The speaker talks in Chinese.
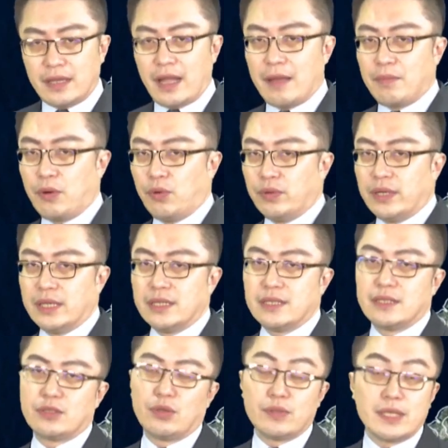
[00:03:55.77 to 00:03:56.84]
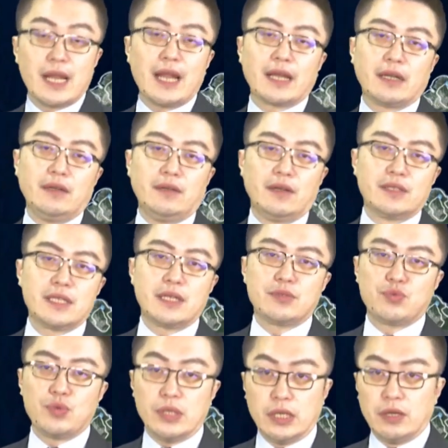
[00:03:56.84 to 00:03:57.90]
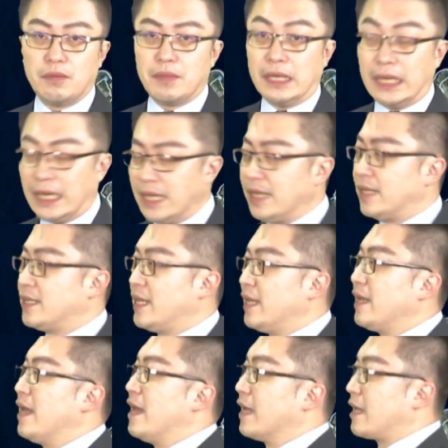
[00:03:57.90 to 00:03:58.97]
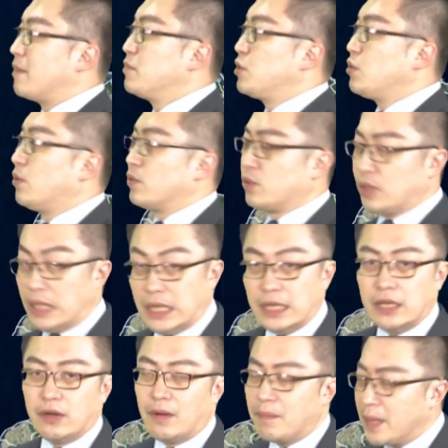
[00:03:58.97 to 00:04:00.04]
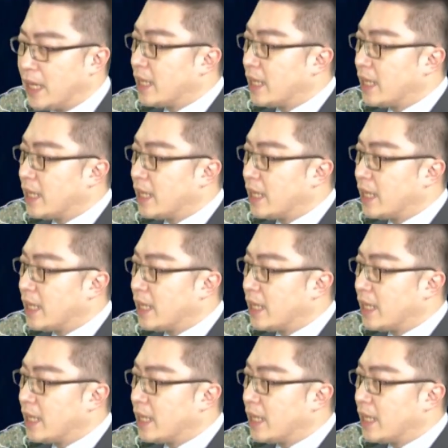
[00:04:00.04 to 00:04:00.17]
大部分的所在来讲哦，即个水汽拢明显地在减少，天气拢变